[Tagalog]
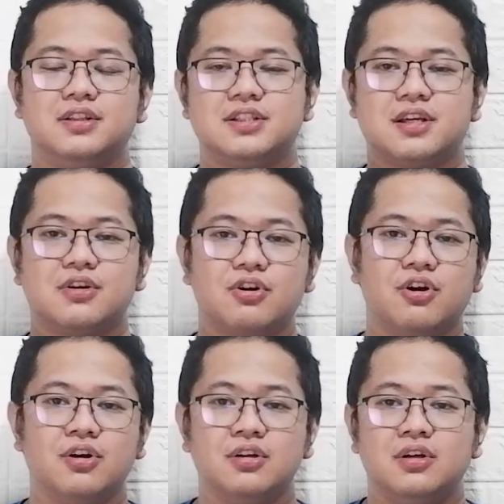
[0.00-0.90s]
It is a
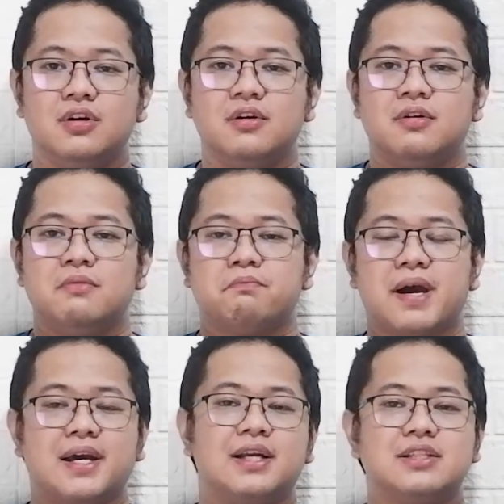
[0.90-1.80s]
call
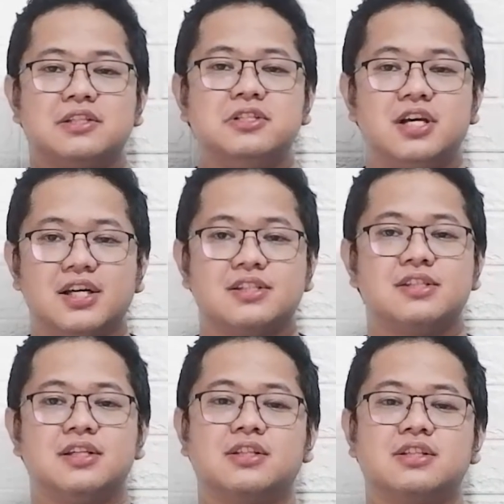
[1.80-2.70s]
para sa
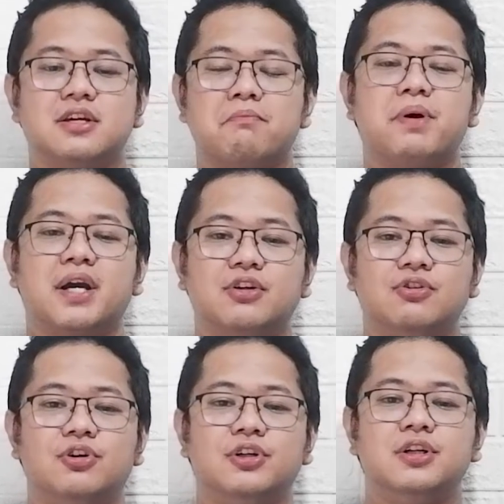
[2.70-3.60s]
justice ng
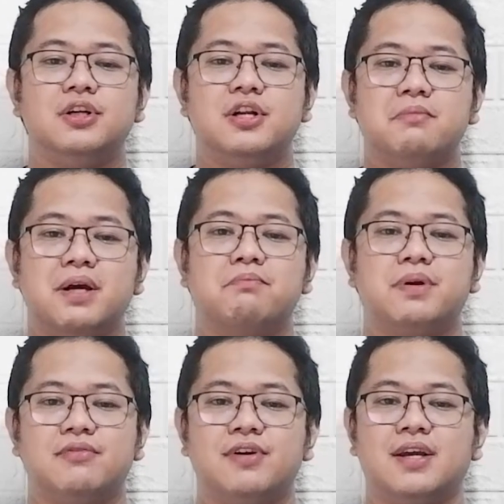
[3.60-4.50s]
Panginoon na
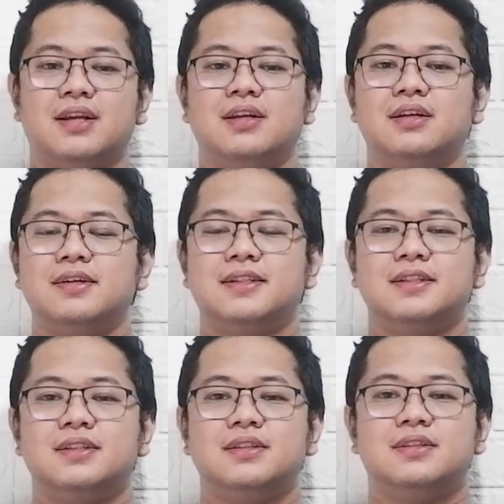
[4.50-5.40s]
mag-prevail.
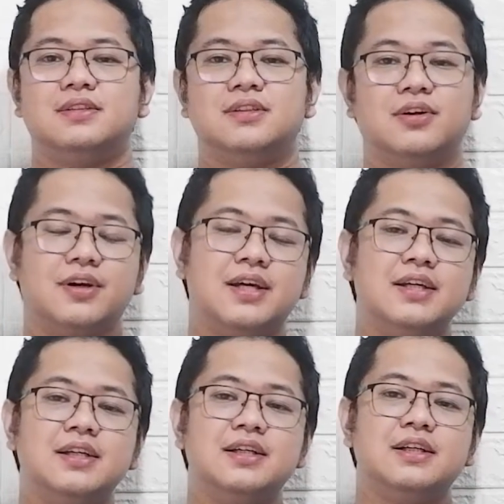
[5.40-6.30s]

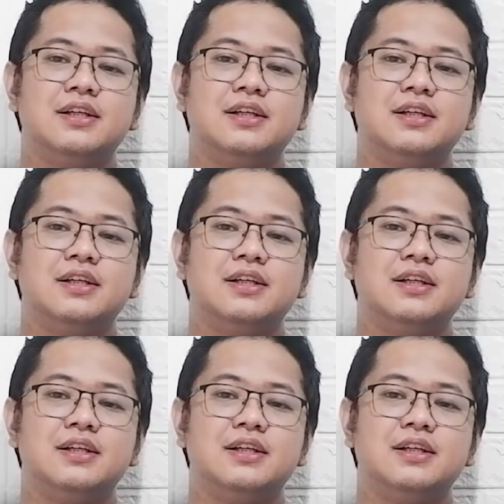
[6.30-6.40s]
Okay?